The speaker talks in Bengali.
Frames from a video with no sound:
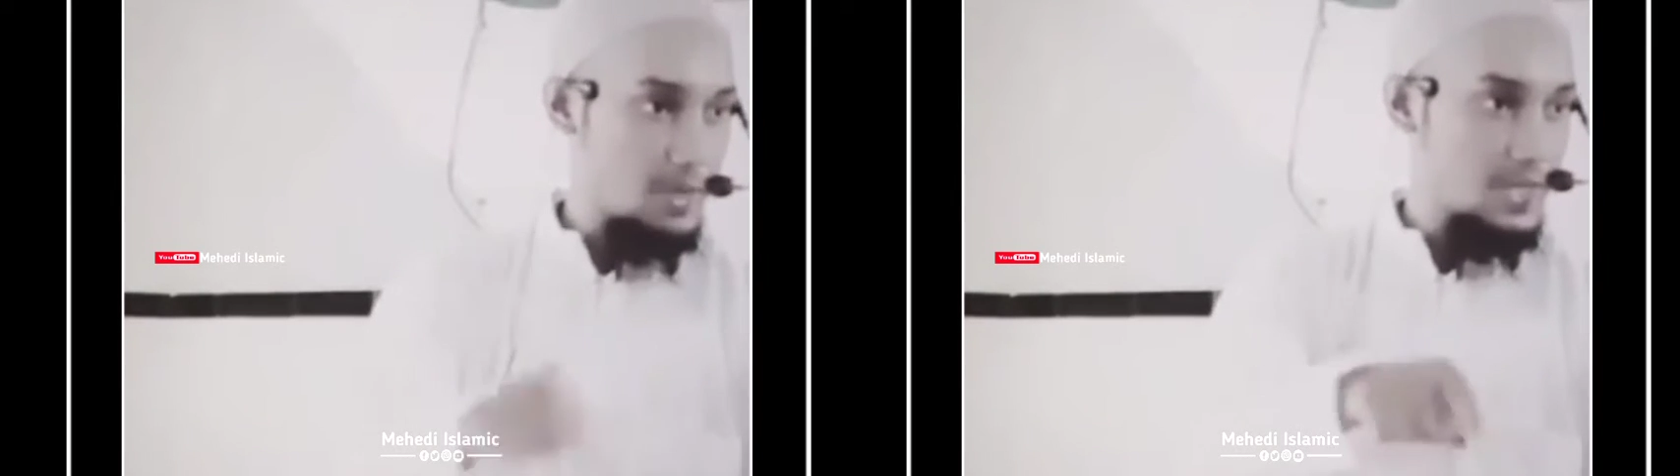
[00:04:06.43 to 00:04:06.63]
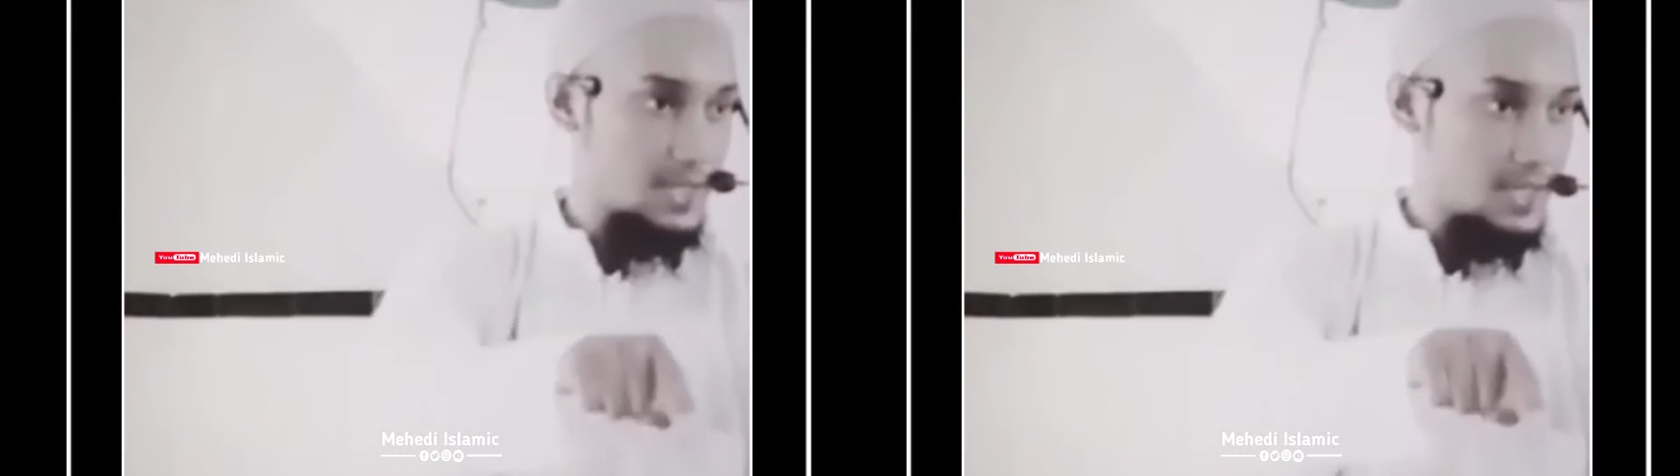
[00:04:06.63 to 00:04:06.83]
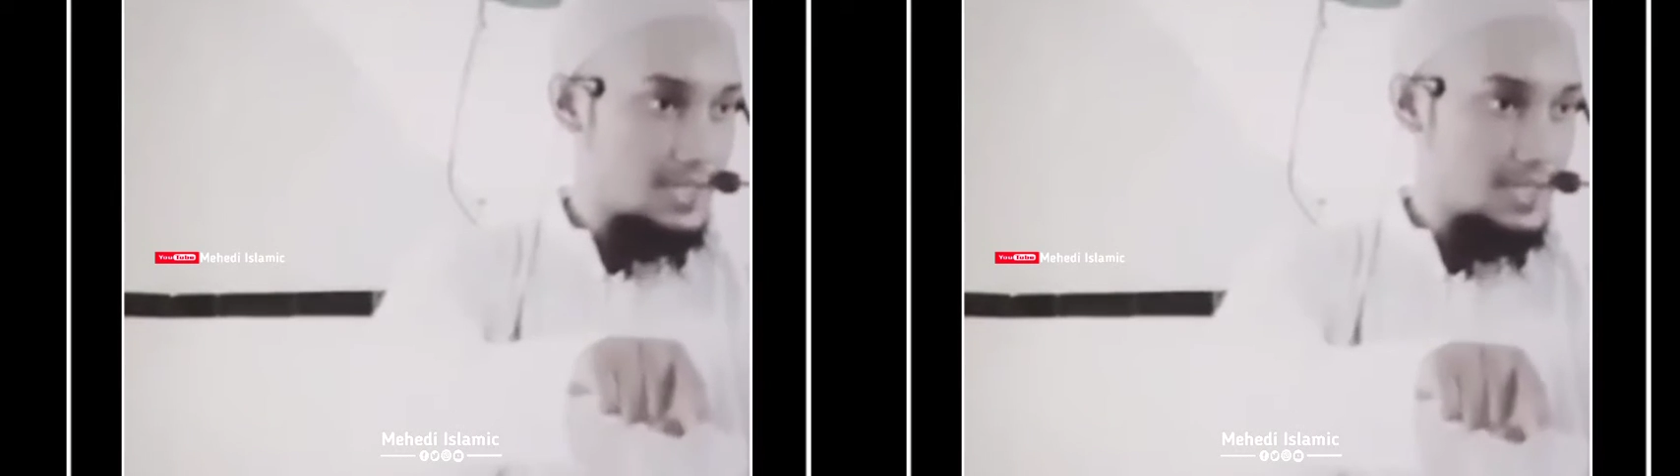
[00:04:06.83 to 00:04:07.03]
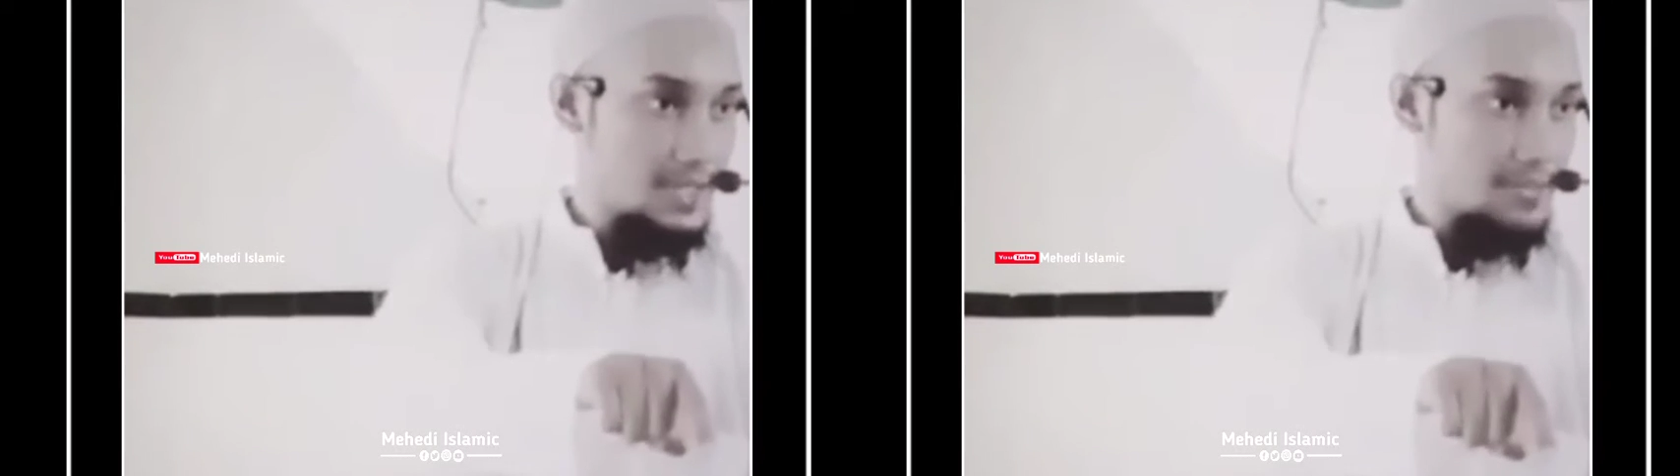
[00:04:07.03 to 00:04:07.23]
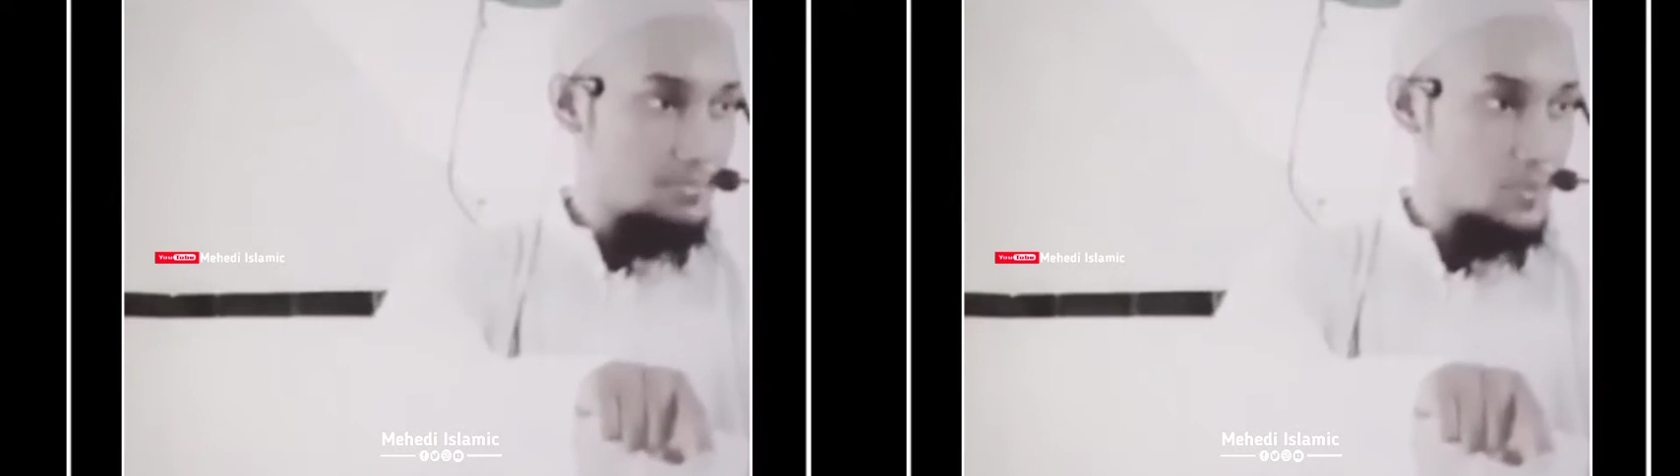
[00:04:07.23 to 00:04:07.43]
সমাজে
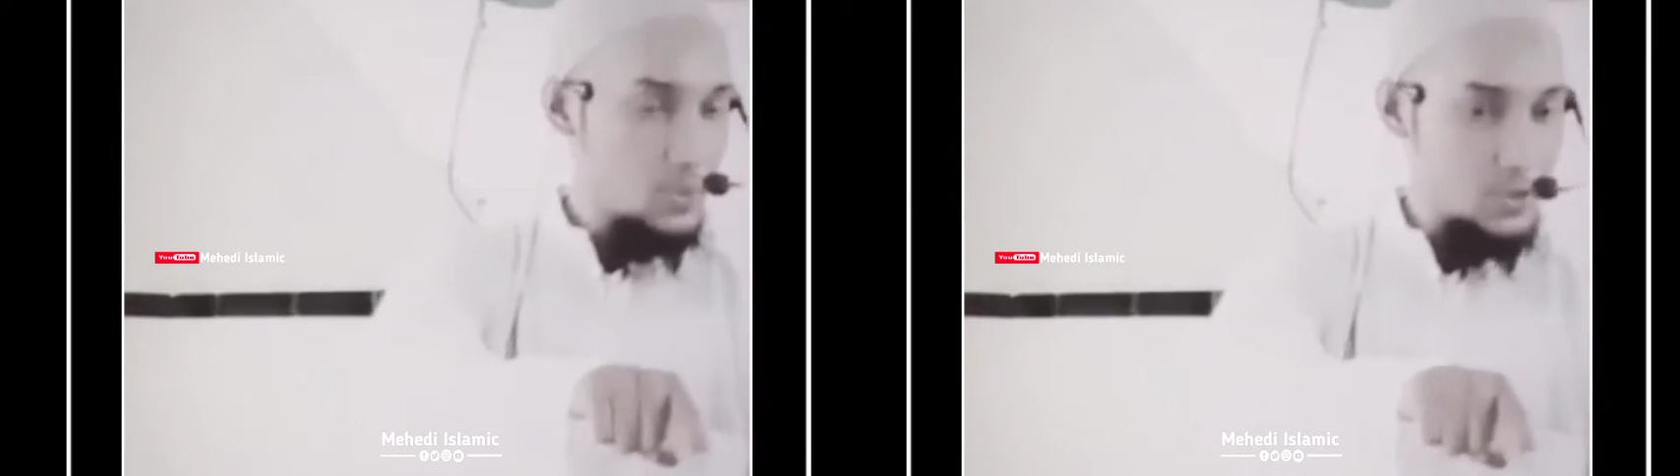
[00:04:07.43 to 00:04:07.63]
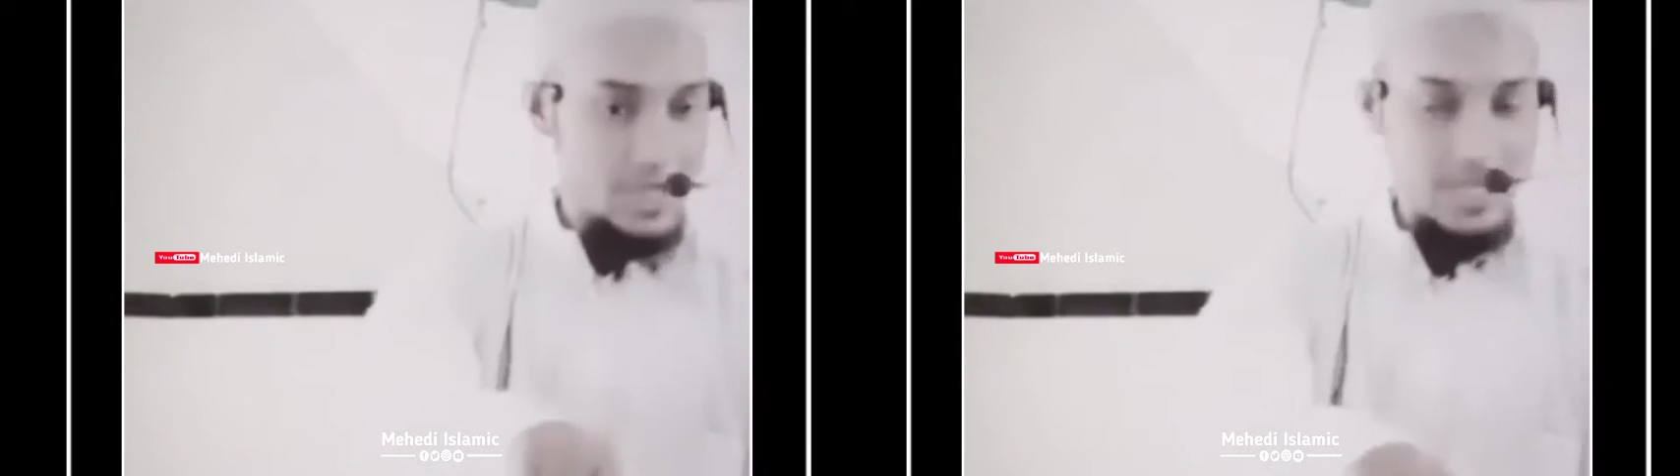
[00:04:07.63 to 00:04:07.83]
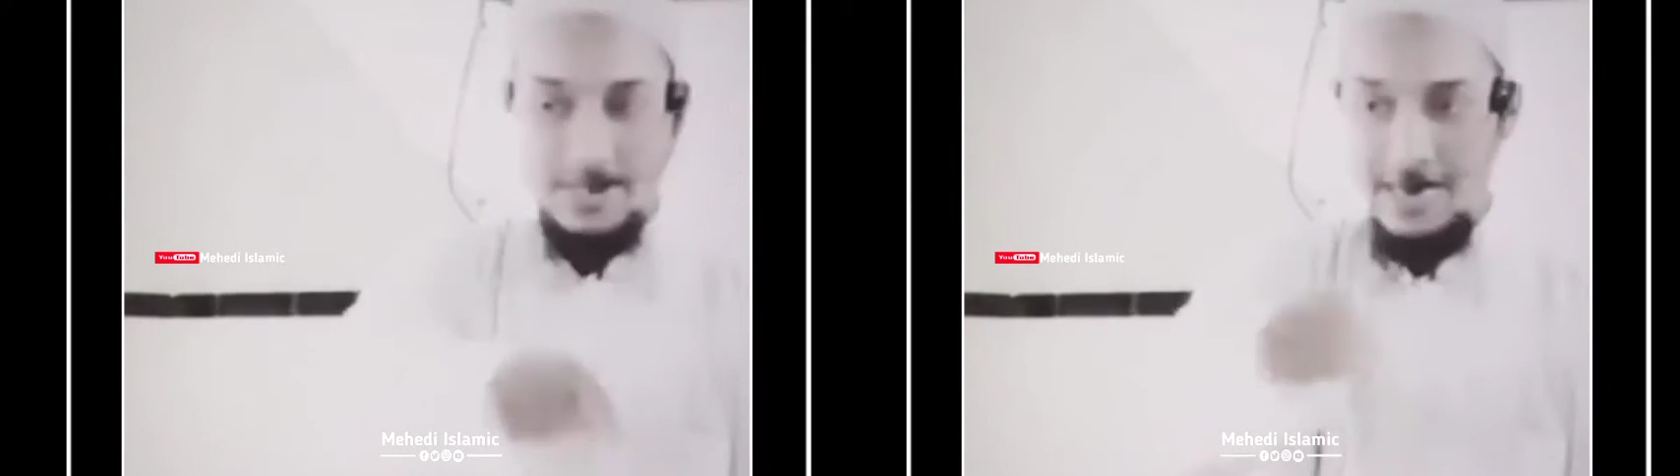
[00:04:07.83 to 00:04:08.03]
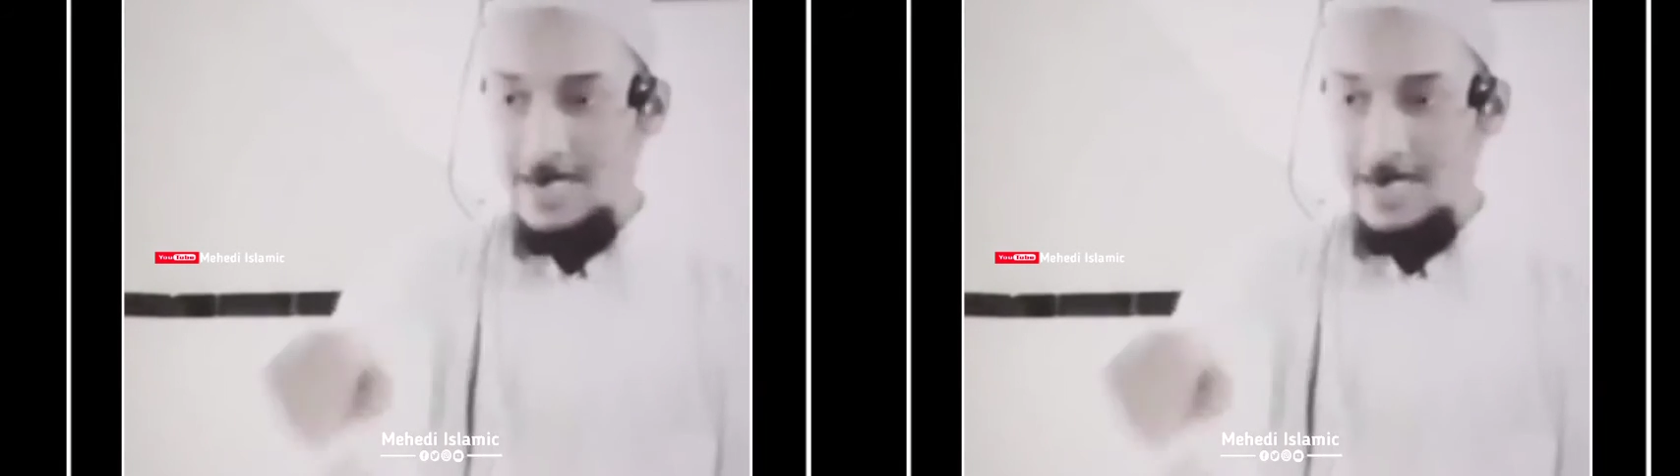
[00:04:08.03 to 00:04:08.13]
পুরুষের